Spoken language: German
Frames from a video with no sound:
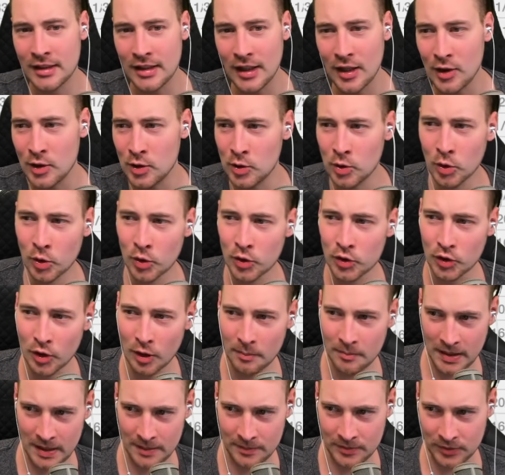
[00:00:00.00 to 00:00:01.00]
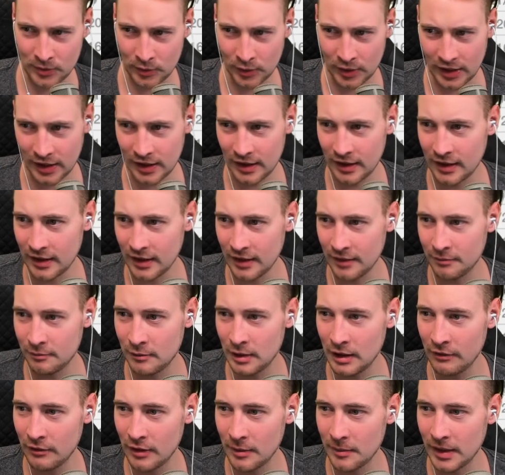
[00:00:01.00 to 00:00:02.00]
mit Loser Maps, oder?
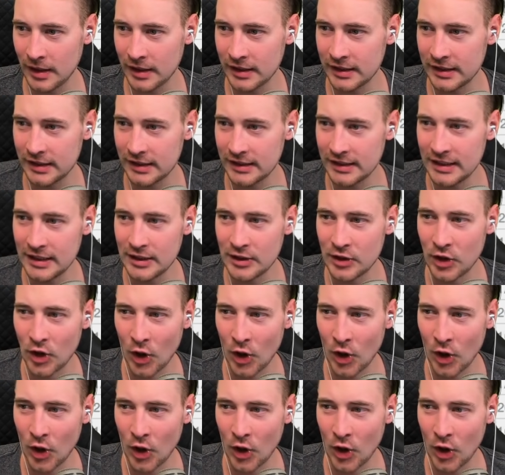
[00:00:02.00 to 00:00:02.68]
Machen wir mal hier die